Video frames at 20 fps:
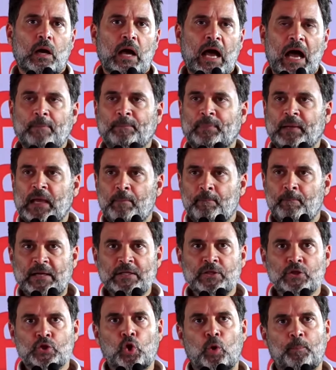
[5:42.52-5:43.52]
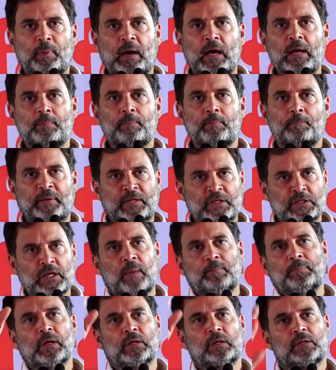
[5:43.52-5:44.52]
आपके बच्चों पर पेशाब
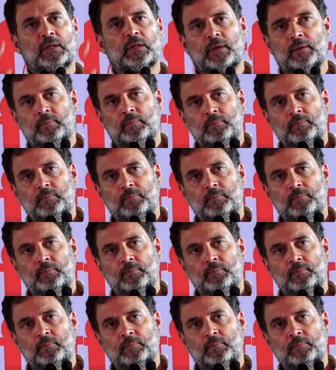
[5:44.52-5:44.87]
करते हैं